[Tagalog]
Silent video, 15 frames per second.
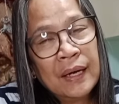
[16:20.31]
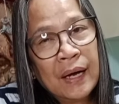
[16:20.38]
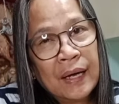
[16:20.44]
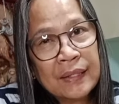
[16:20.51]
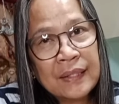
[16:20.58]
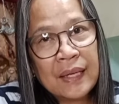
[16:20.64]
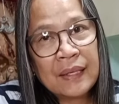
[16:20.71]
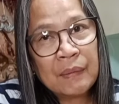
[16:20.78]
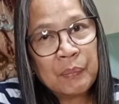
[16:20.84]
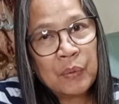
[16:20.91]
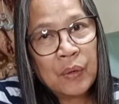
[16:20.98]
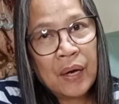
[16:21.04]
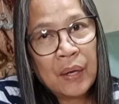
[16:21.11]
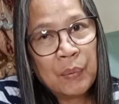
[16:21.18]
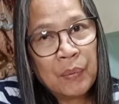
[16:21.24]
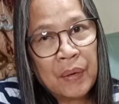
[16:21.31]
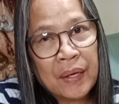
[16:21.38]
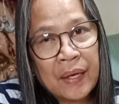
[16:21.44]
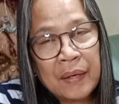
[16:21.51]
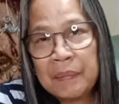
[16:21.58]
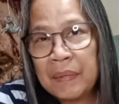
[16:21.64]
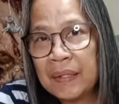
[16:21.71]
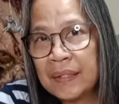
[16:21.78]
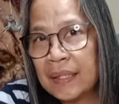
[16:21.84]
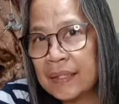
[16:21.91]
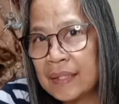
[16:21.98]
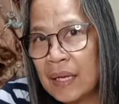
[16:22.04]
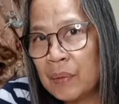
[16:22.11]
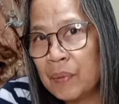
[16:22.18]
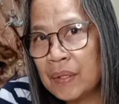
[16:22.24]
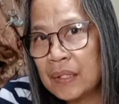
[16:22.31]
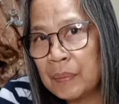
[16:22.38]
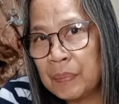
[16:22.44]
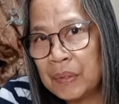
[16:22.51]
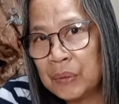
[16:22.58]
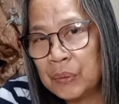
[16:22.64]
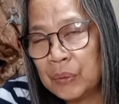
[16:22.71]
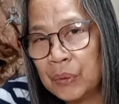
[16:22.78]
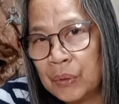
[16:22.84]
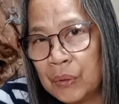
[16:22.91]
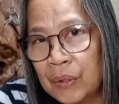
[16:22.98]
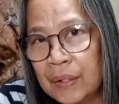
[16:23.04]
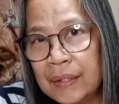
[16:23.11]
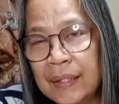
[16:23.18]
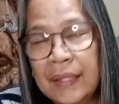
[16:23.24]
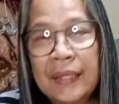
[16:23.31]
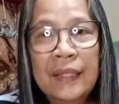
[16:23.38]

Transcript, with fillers: At sana po ay huwag kayong magsasawa sa panonood